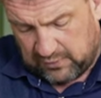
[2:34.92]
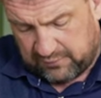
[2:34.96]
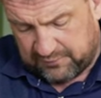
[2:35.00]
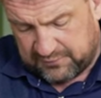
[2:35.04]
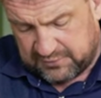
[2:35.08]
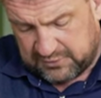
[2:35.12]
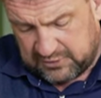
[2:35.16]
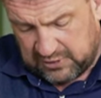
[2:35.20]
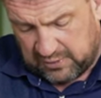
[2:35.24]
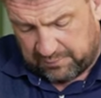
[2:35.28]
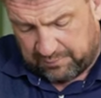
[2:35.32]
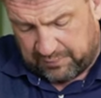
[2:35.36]

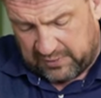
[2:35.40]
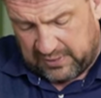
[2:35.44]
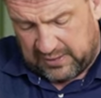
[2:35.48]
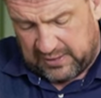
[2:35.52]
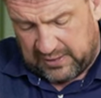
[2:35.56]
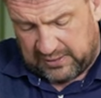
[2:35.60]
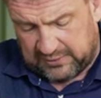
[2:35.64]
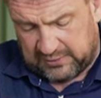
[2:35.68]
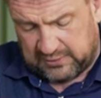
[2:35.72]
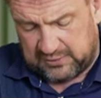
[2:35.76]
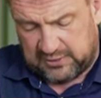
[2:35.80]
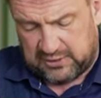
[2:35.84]
все
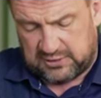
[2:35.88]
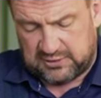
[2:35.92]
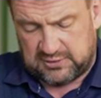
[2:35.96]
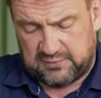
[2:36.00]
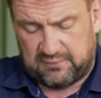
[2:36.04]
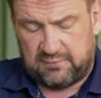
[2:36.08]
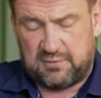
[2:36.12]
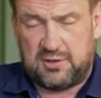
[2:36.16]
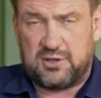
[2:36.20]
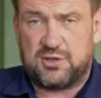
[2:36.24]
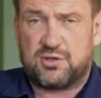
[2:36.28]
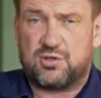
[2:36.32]
поляны, даже
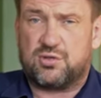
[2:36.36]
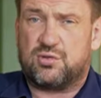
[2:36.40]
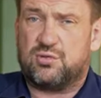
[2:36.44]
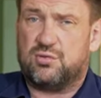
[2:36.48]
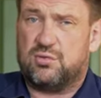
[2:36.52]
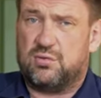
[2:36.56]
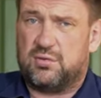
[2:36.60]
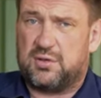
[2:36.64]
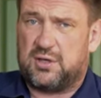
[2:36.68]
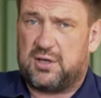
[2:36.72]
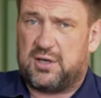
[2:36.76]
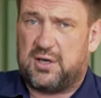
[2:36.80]
в
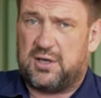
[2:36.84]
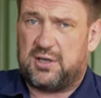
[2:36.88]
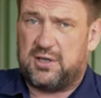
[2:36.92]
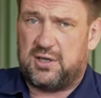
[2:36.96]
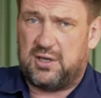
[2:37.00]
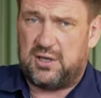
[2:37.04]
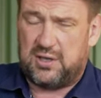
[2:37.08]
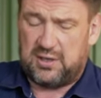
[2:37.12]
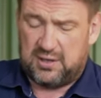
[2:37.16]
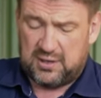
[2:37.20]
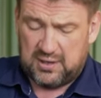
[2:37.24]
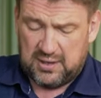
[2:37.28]
лесу.
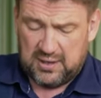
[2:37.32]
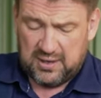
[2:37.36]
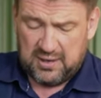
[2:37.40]
Находили